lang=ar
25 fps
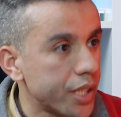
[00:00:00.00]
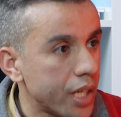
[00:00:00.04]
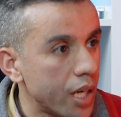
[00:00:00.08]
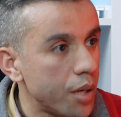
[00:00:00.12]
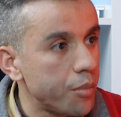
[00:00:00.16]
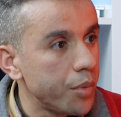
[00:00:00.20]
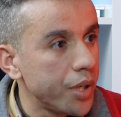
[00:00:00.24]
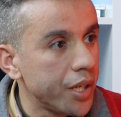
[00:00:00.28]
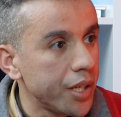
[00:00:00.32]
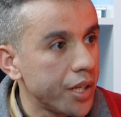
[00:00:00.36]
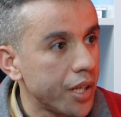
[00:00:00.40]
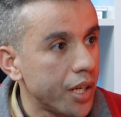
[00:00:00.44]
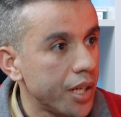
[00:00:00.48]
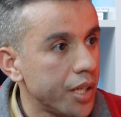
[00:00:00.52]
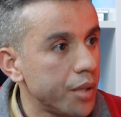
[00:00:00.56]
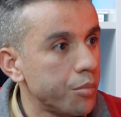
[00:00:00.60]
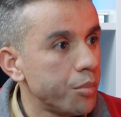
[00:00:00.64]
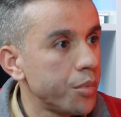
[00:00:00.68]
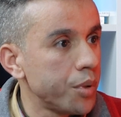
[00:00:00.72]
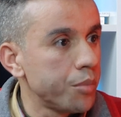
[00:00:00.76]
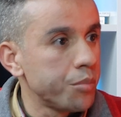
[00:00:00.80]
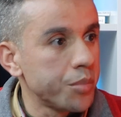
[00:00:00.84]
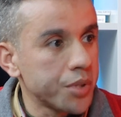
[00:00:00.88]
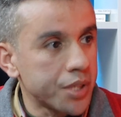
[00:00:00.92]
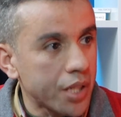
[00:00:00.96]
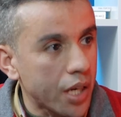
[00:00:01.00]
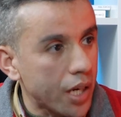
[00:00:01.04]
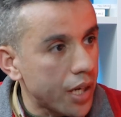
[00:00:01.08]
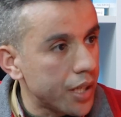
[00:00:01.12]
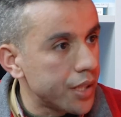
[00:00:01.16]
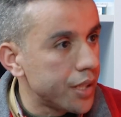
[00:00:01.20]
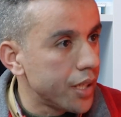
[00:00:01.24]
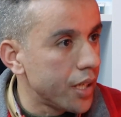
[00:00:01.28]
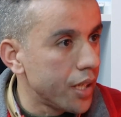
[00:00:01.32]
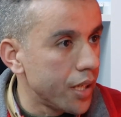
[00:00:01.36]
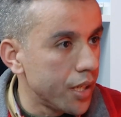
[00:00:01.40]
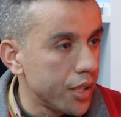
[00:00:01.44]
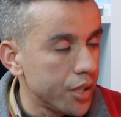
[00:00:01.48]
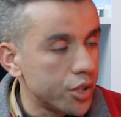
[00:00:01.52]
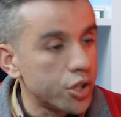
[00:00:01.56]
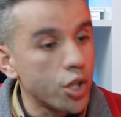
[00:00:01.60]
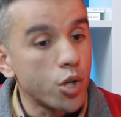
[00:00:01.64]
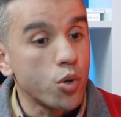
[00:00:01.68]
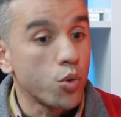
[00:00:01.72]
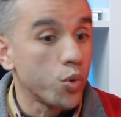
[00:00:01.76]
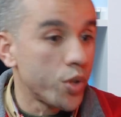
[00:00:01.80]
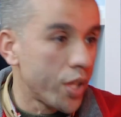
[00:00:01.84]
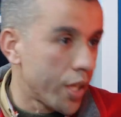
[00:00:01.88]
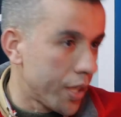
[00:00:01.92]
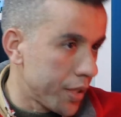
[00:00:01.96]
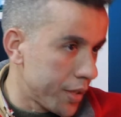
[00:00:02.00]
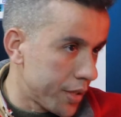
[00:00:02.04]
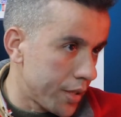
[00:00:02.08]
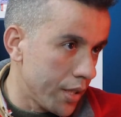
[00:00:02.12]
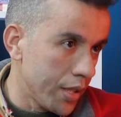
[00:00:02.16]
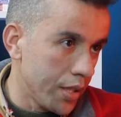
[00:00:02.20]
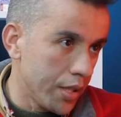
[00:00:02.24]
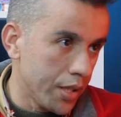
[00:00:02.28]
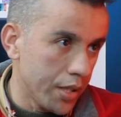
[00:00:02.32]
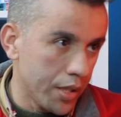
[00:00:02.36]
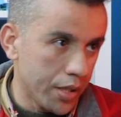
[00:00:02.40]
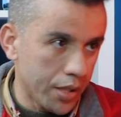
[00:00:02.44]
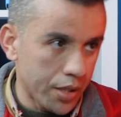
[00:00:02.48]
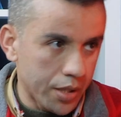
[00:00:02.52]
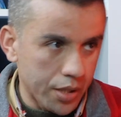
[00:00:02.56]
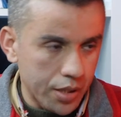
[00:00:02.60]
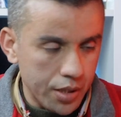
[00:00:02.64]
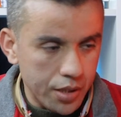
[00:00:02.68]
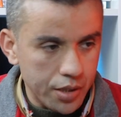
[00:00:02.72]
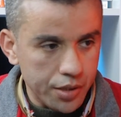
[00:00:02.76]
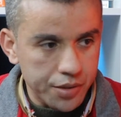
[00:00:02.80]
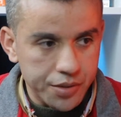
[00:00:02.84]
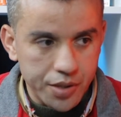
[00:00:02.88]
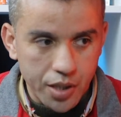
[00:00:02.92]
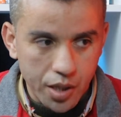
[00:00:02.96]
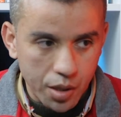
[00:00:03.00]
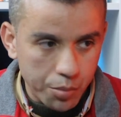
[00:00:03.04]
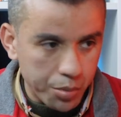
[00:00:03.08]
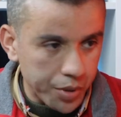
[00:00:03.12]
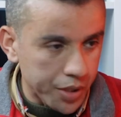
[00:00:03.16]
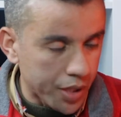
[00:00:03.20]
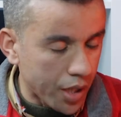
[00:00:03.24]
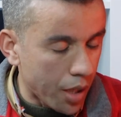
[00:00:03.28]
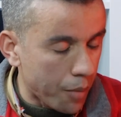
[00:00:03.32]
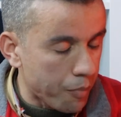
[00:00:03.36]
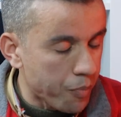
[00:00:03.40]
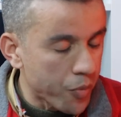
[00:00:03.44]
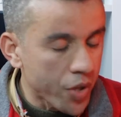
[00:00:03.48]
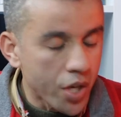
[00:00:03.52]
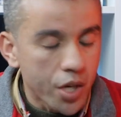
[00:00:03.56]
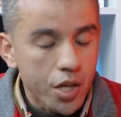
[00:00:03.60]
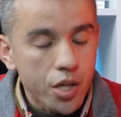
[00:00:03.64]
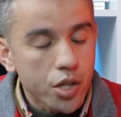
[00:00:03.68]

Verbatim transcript: كاملين يعني من المنطقه ديال تارودانت للدار البيضاء